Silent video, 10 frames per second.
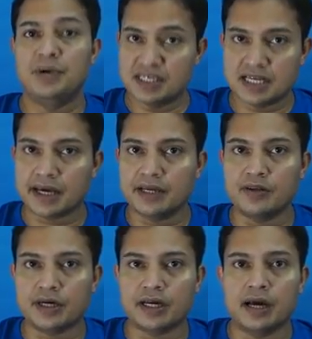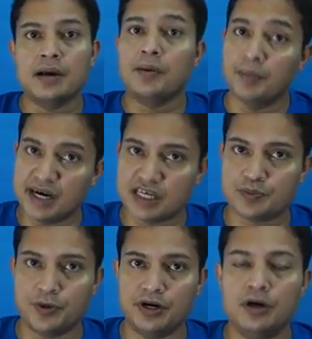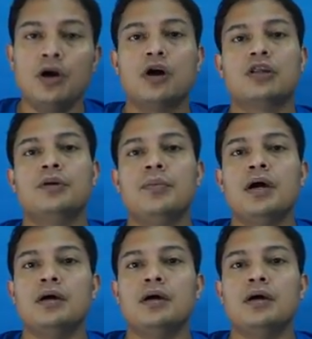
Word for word: ডিসলাইক কিন্তু একটা মাইনাস পয়েন্ট অতএব